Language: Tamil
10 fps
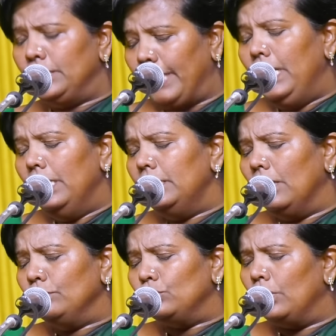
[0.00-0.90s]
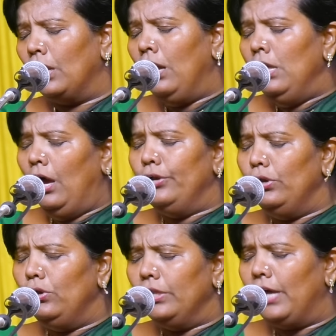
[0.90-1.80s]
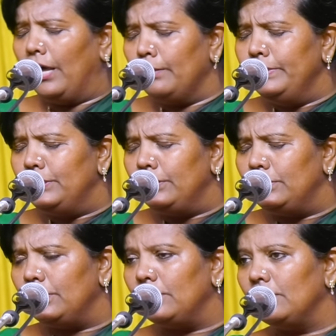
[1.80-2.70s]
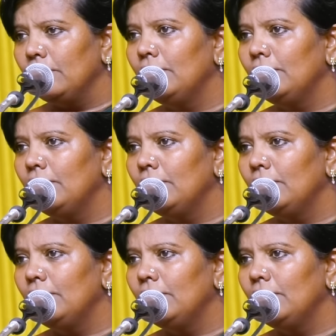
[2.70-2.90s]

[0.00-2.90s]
சைலண்ட்டாக அவன் சொன்னானோ ஐயோ அது ஆரம்பிச்சிருச்சின்னு